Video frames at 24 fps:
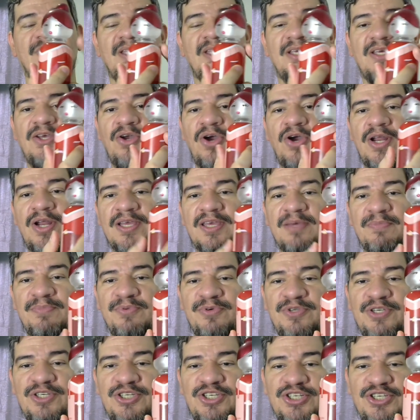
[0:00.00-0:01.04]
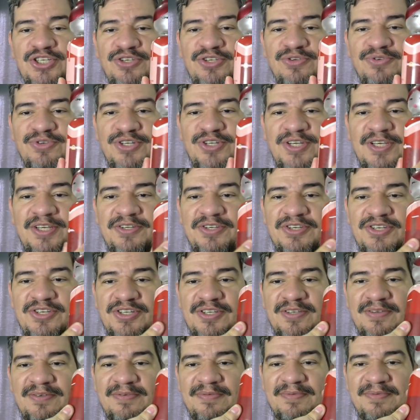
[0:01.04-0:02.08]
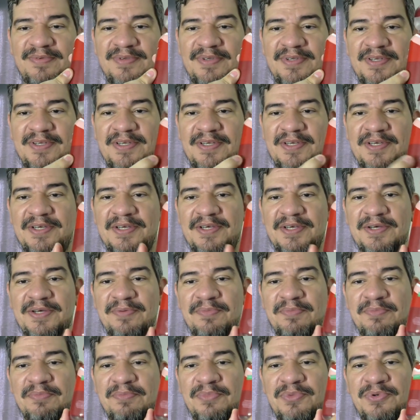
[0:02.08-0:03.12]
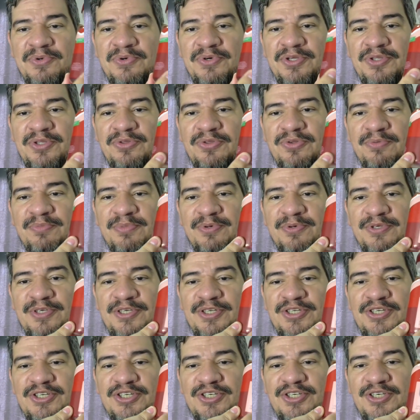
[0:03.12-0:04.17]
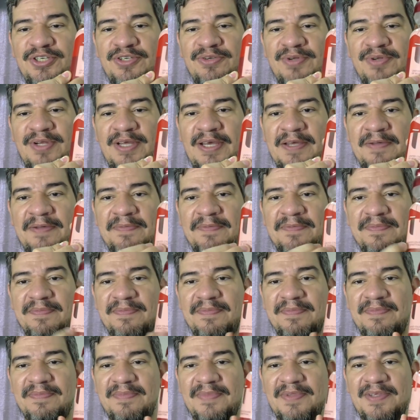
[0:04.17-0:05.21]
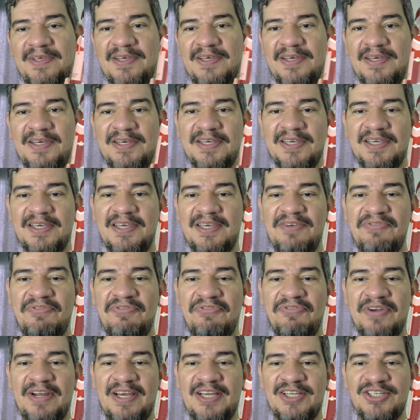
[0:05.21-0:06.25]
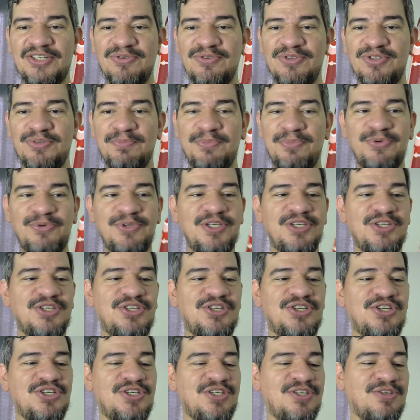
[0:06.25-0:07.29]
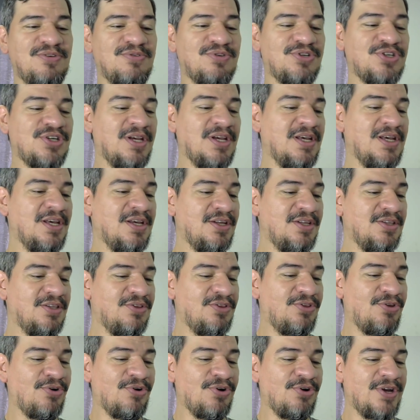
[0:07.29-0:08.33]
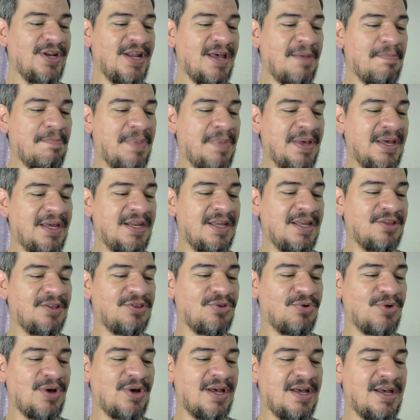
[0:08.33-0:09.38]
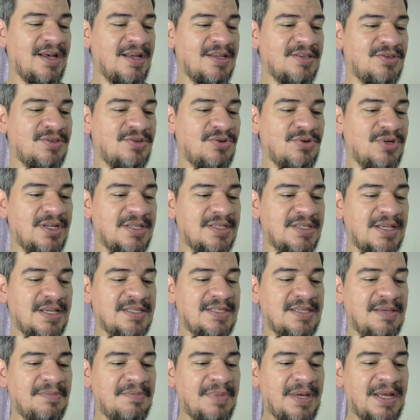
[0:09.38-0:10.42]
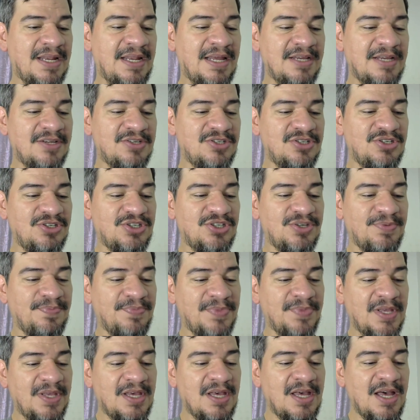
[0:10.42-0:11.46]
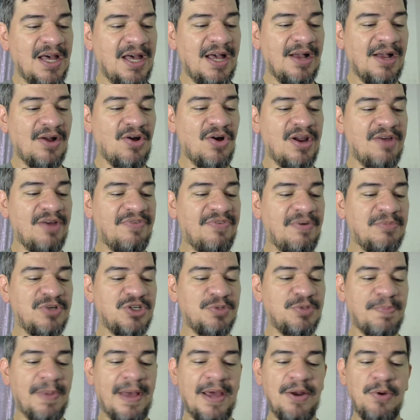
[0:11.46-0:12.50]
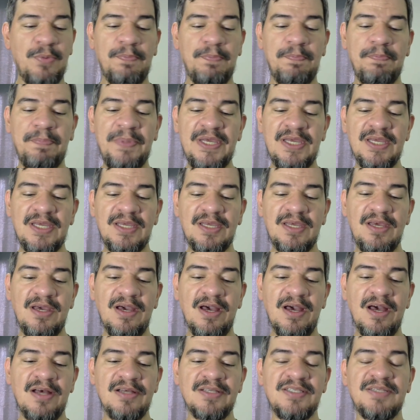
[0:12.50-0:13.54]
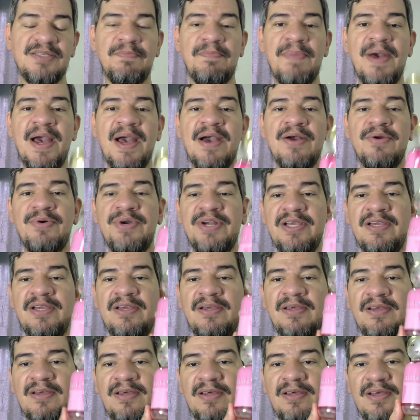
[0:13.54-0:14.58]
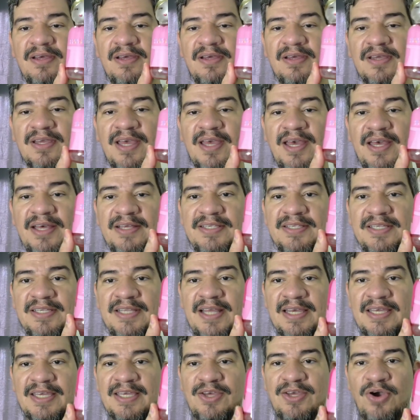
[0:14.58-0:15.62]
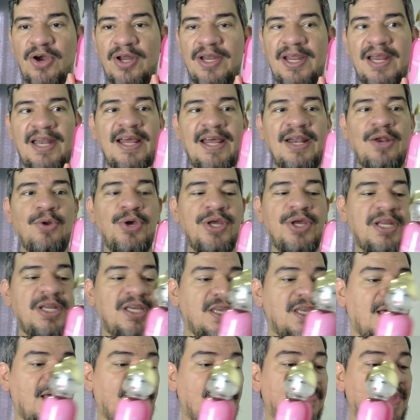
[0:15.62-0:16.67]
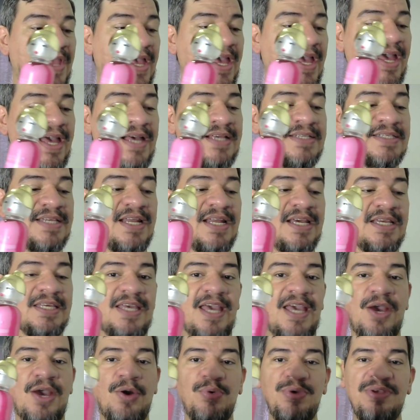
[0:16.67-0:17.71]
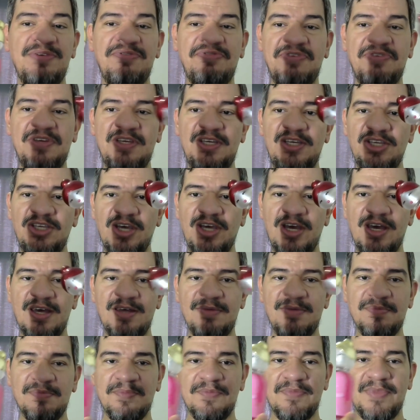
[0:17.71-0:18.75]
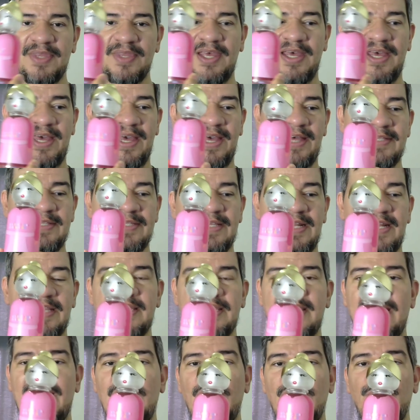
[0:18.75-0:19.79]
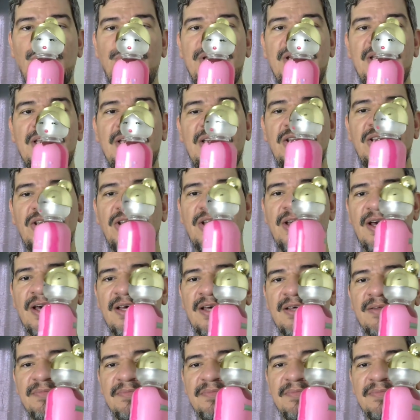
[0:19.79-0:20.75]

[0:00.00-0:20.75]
E olha que bonitinho, gente. Muito bonitinho, né? Que frascos bonitinhos. Dona Benetton arrasou nessas embalagens. Agora vamos para o Pink Raspberry que é esse daqui, olha, ela é loirinha. Essa daqui é ruivinha, essa daqui é loirinha,